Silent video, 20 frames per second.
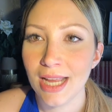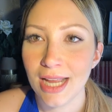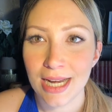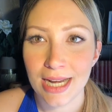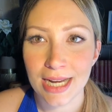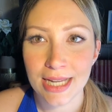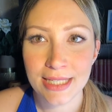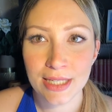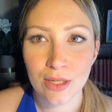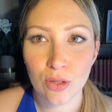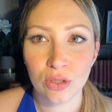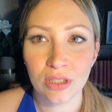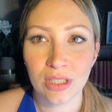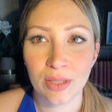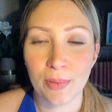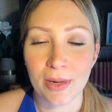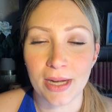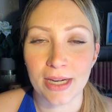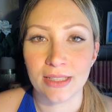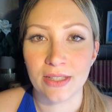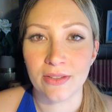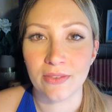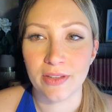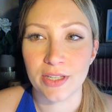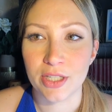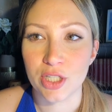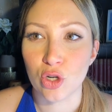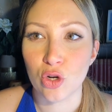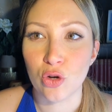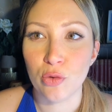La seconda parte
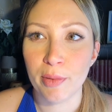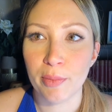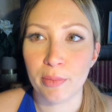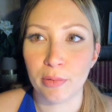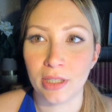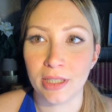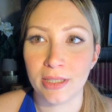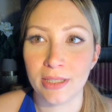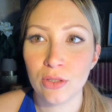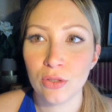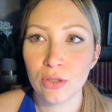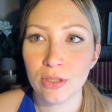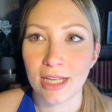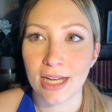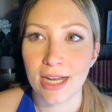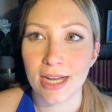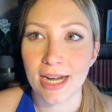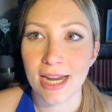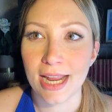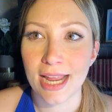invece, come potete notare,